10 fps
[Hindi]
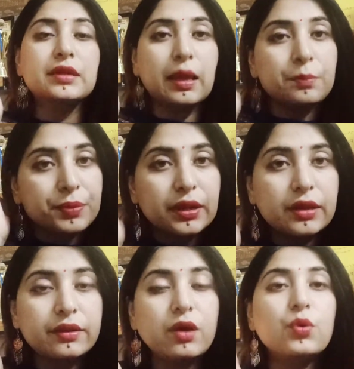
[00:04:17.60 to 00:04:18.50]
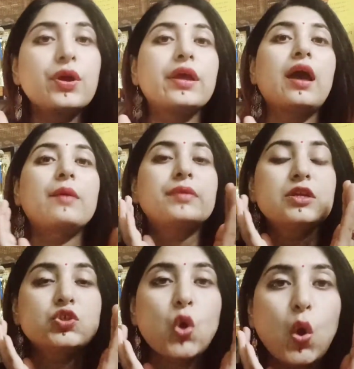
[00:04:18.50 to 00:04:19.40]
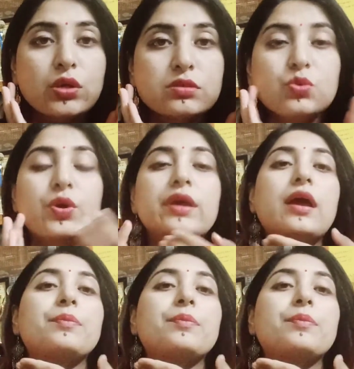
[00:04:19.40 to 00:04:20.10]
टेम्पल एरिया हो गए आपके जॉज हो गए